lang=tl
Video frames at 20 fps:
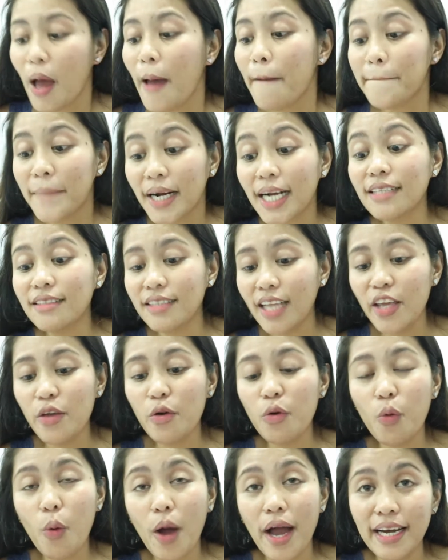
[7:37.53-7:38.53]
Maganda
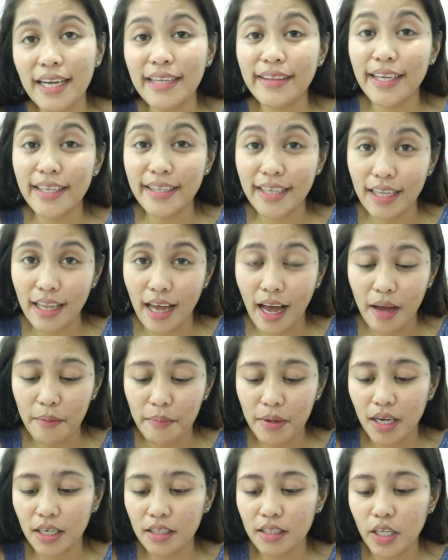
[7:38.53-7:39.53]
yung quality nila.
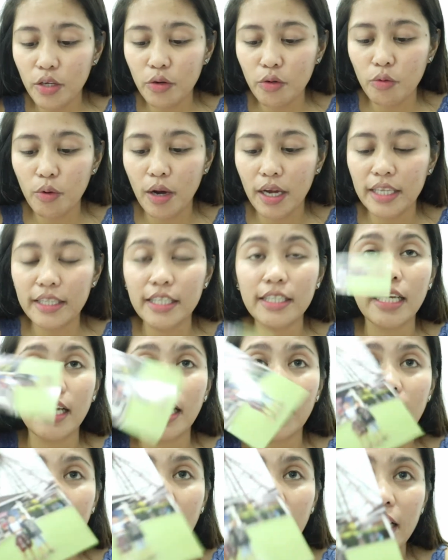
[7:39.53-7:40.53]
Maganda yung quality
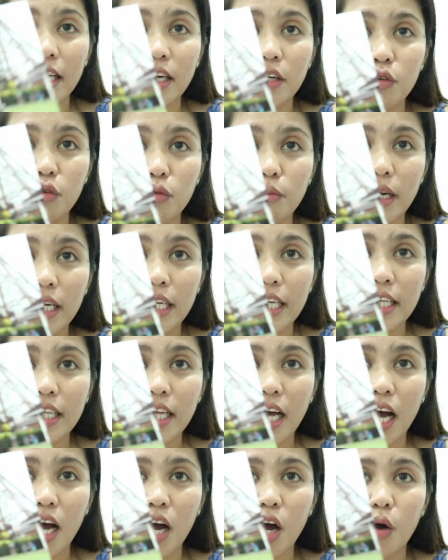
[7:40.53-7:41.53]
talaga. Ayan o, oh,
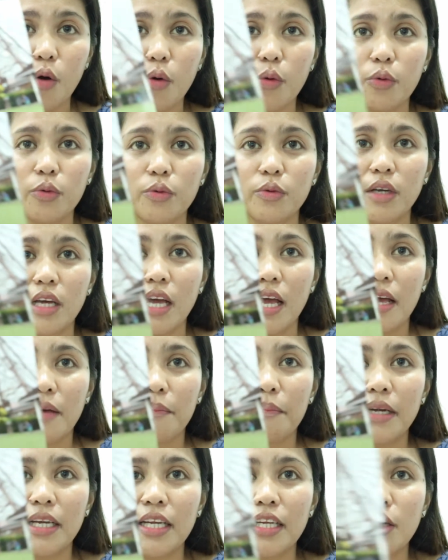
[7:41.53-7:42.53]
malinaw.
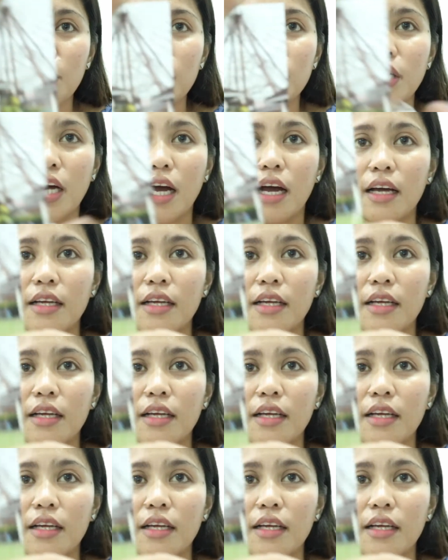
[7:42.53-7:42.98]
Malinaw siya.